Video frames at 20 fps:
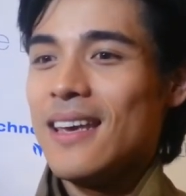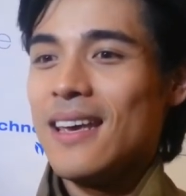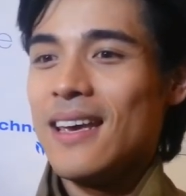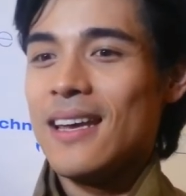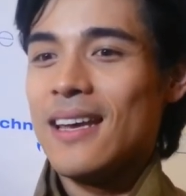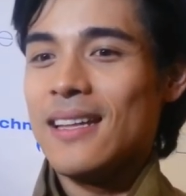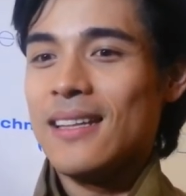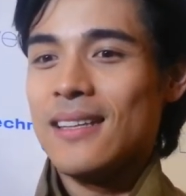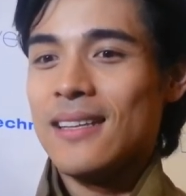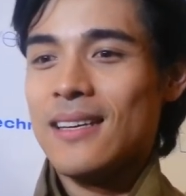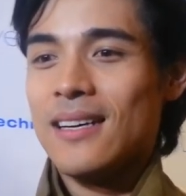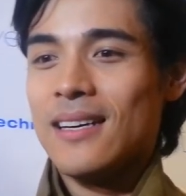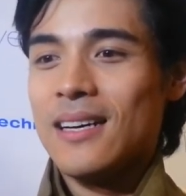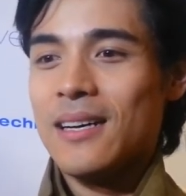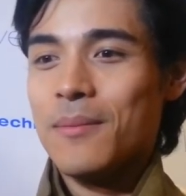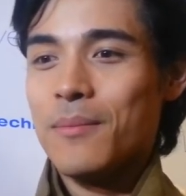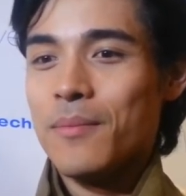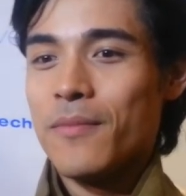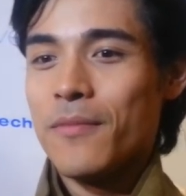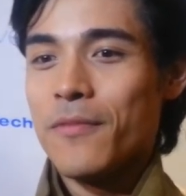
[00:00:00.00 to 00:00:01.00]
And
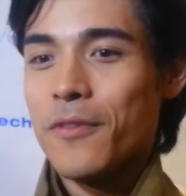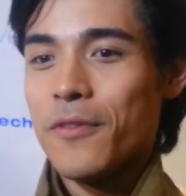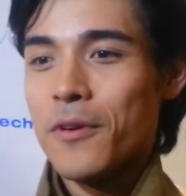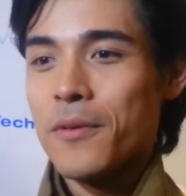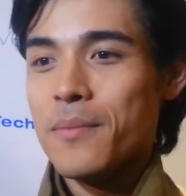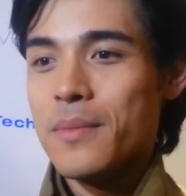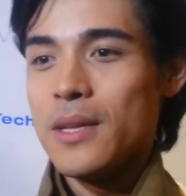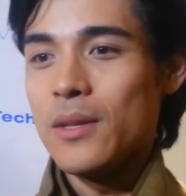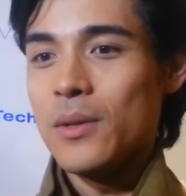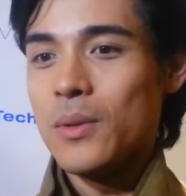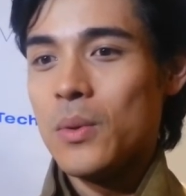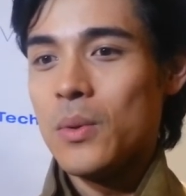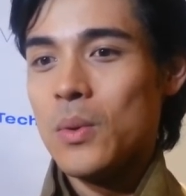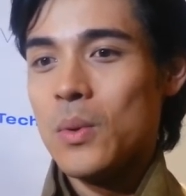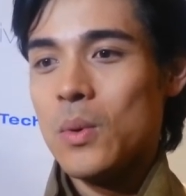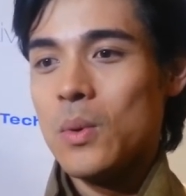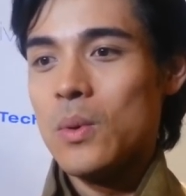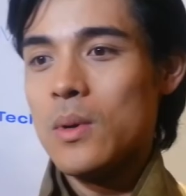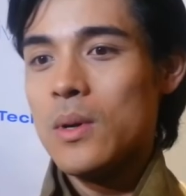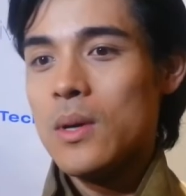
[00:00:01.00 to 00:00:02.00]
um, for me to
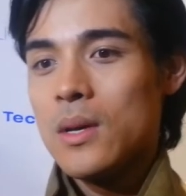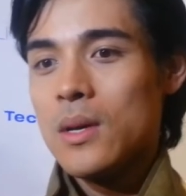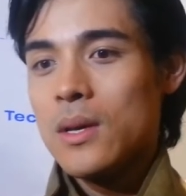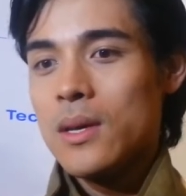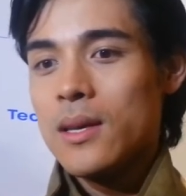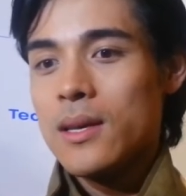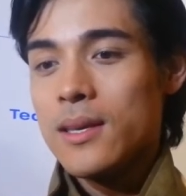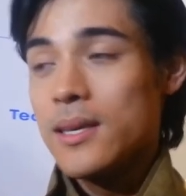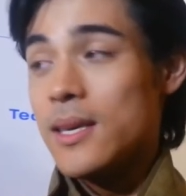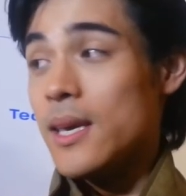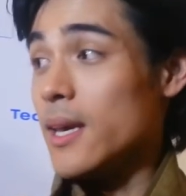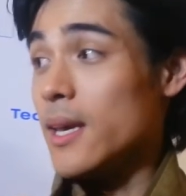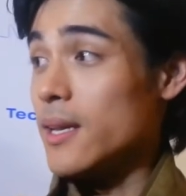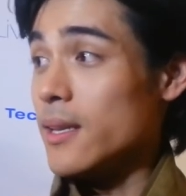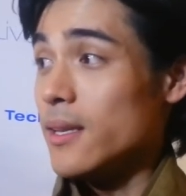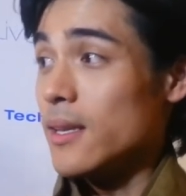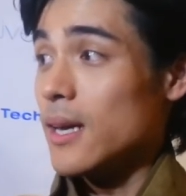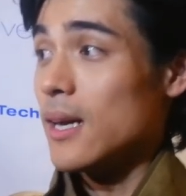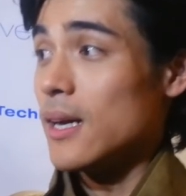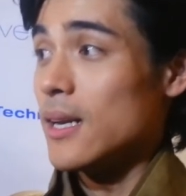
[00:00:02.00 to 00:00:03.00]

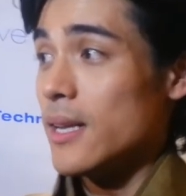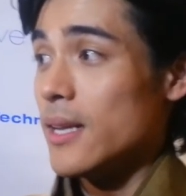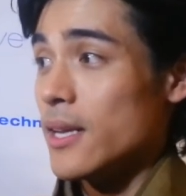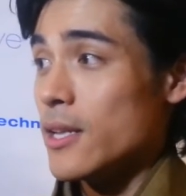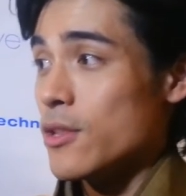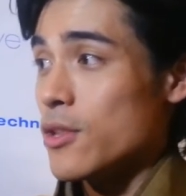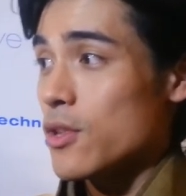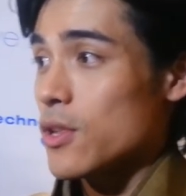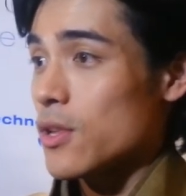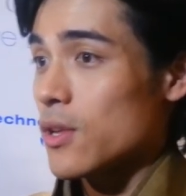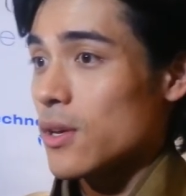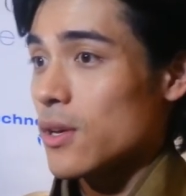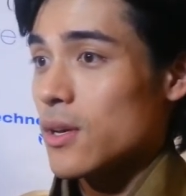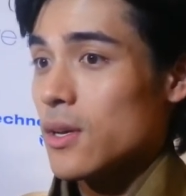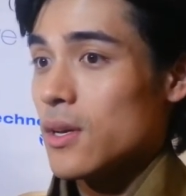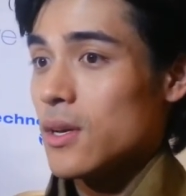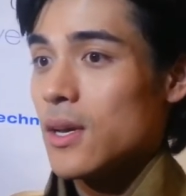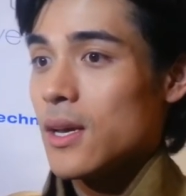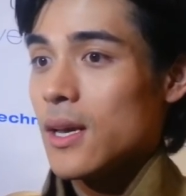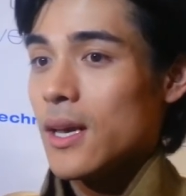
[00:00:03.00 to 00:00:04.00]
gain knowledge
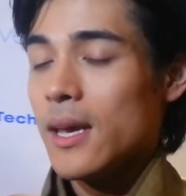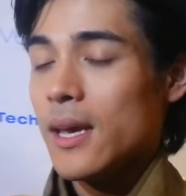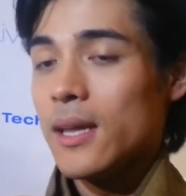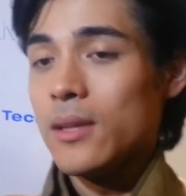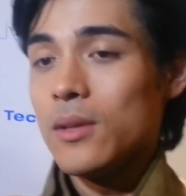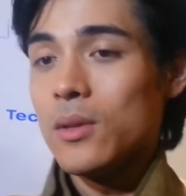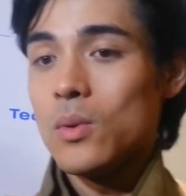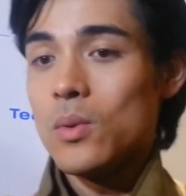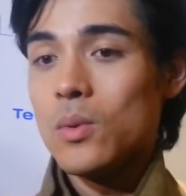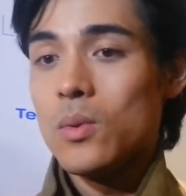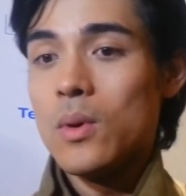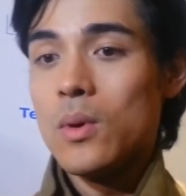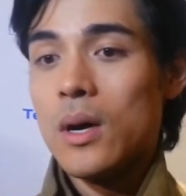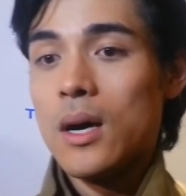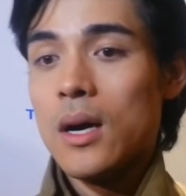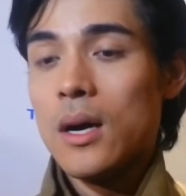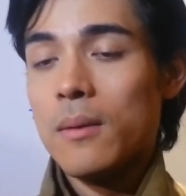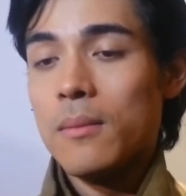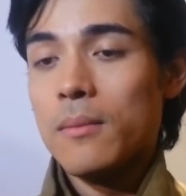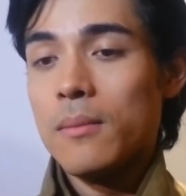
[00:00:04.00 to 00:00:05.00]
and to
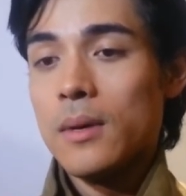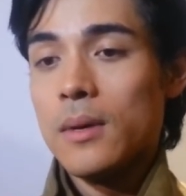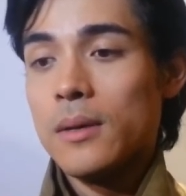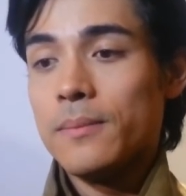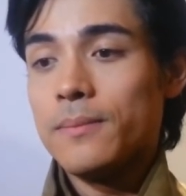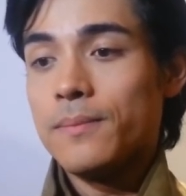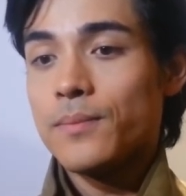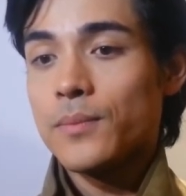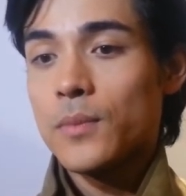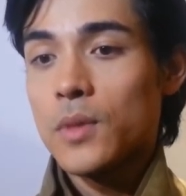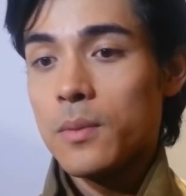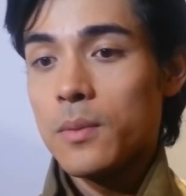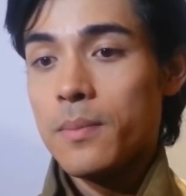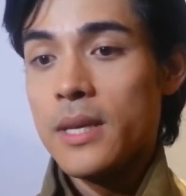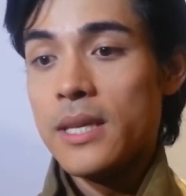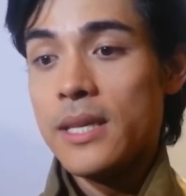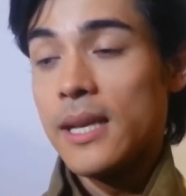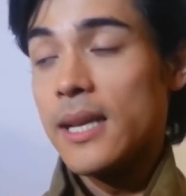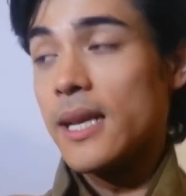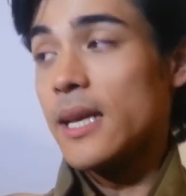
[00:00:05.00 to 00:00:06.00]
um, to
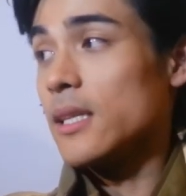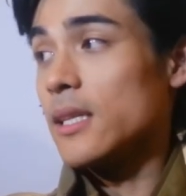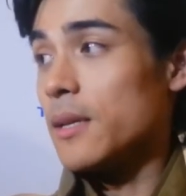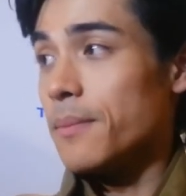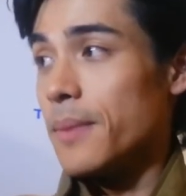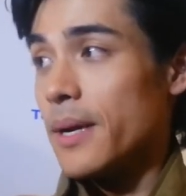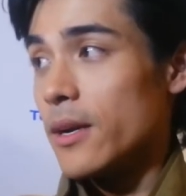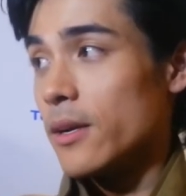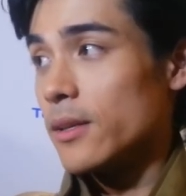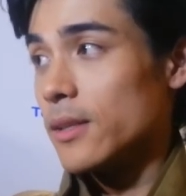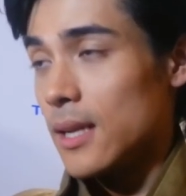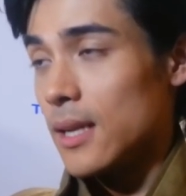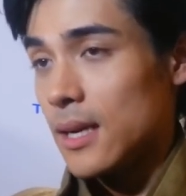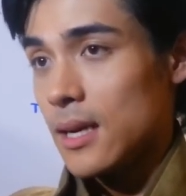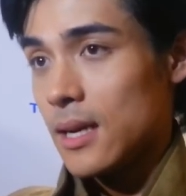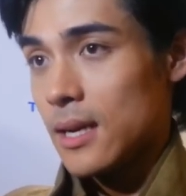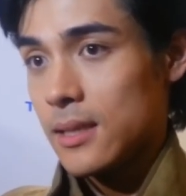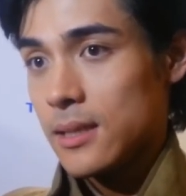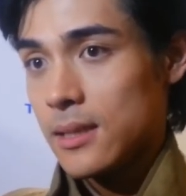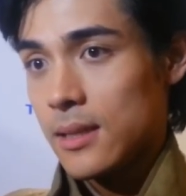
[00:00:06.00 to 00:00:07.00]
be directed by her
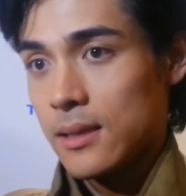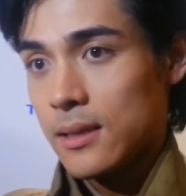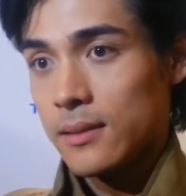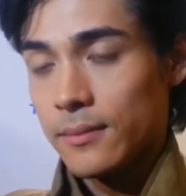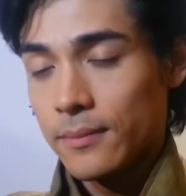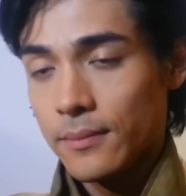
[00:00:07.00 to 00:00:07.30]
talaga isang